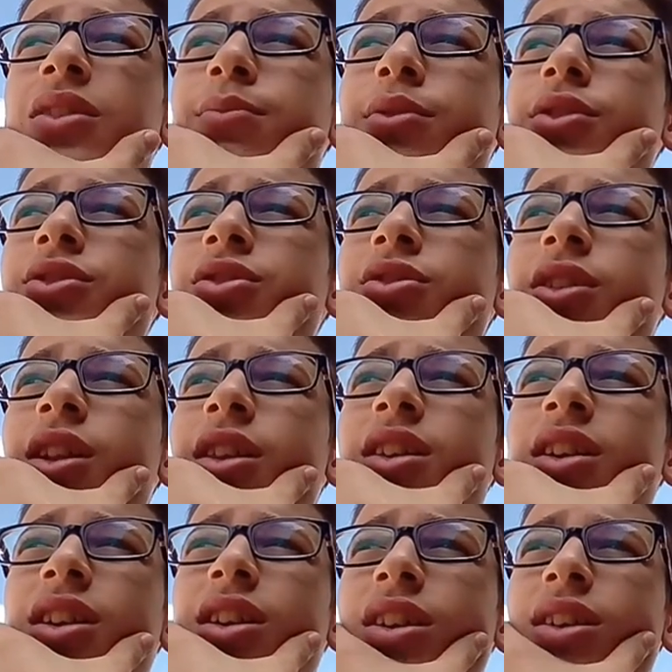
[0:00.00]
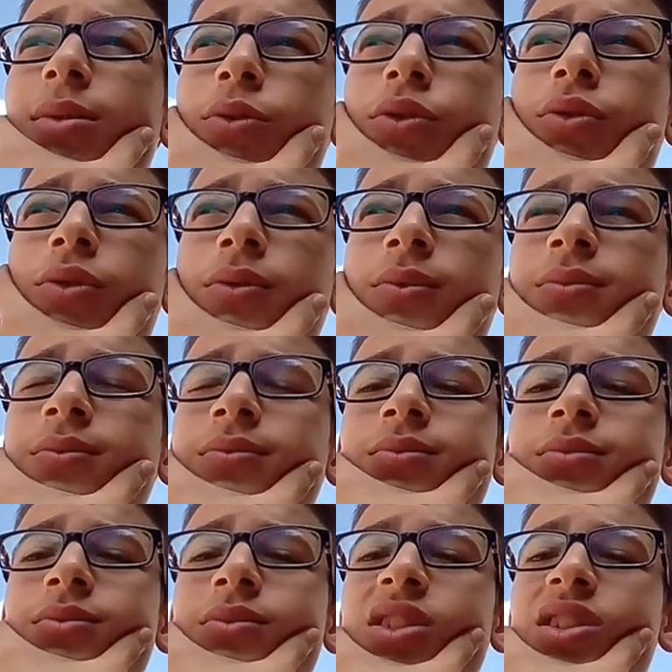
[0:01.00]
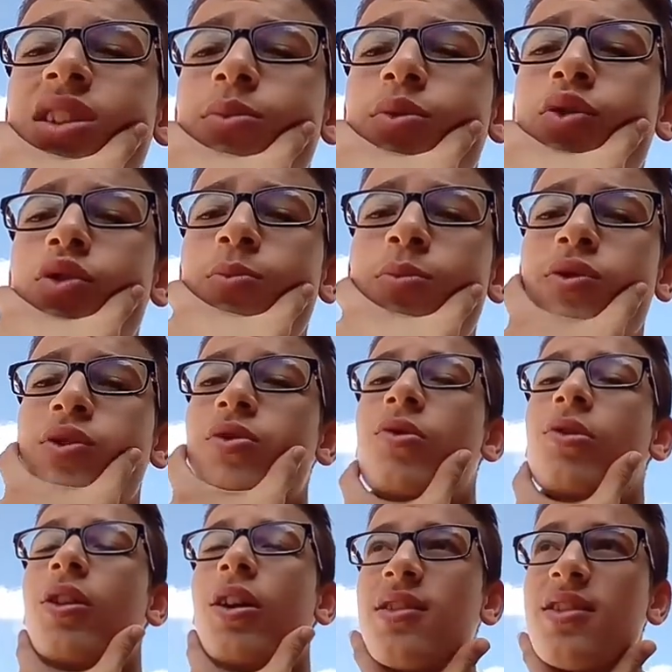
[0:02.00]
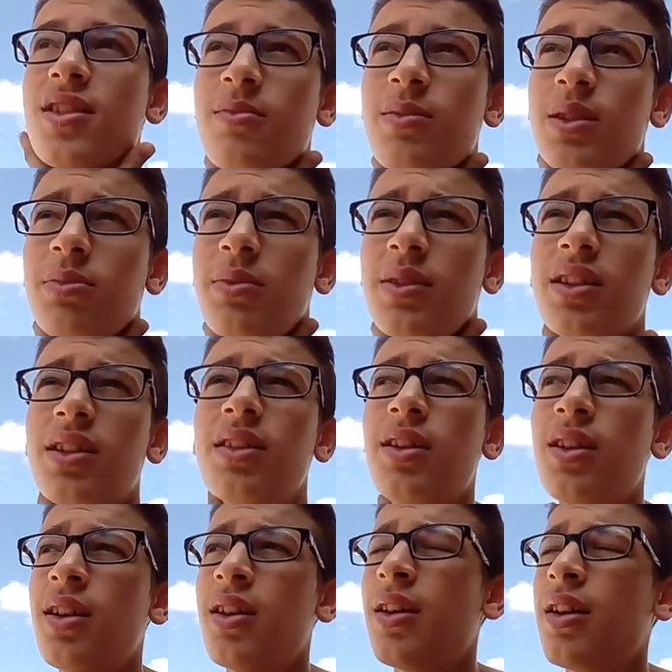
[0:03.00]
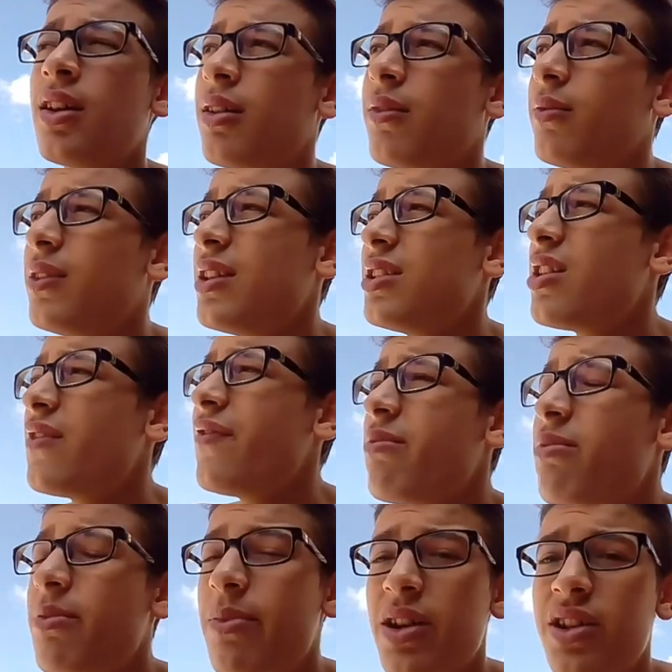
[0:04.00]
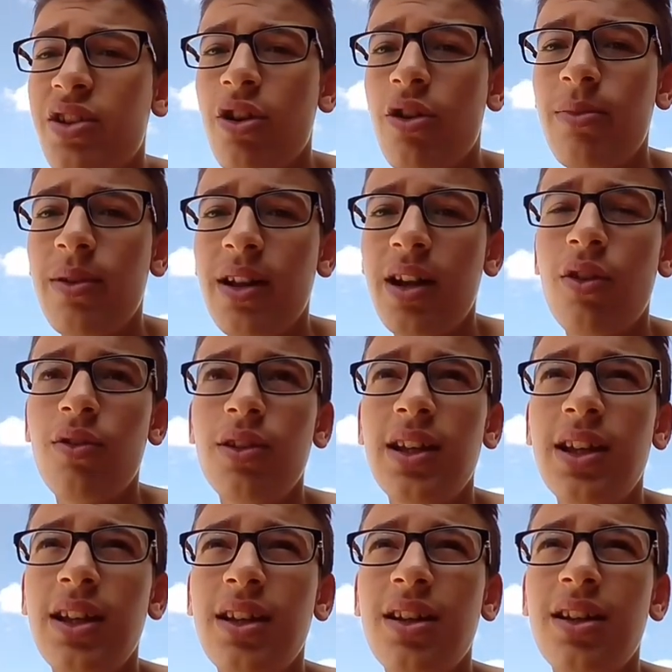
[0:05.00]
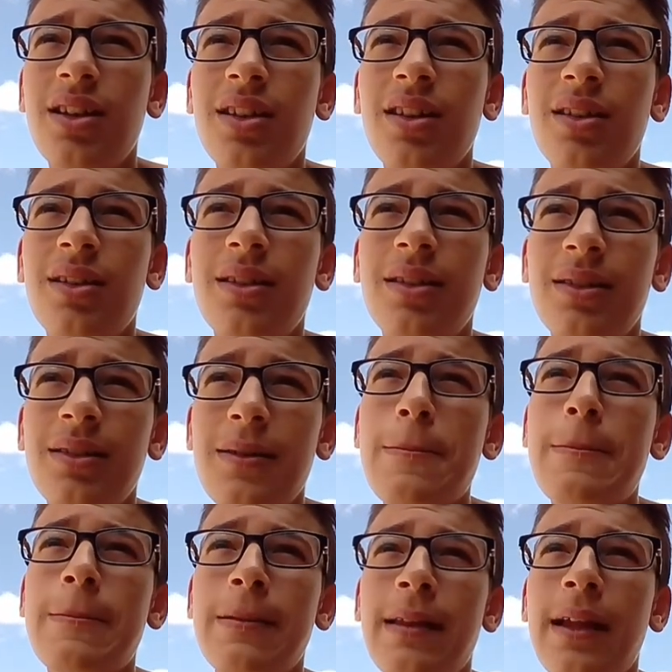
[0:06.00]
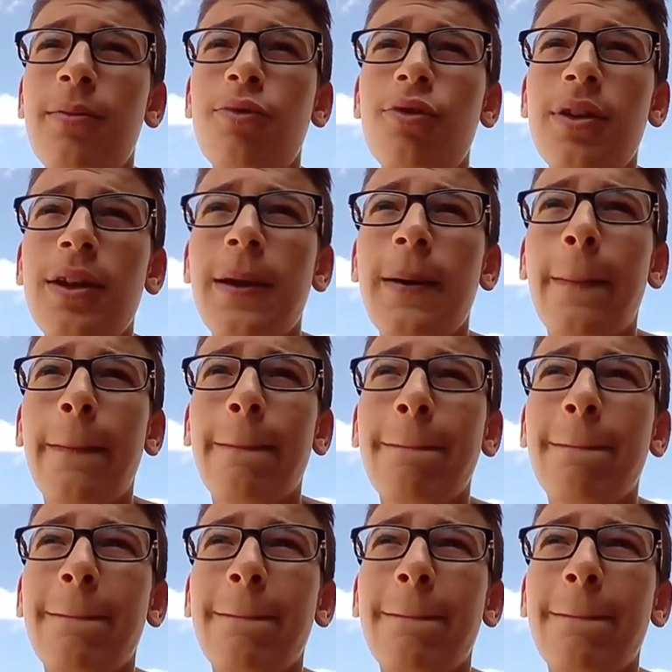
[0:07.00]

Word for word: سبونسور هذايا يعني نعتبروه اعتبروه سبونسور هذه مطبوعتي ديجا فما برشا هما راهو اللي آه، دعموني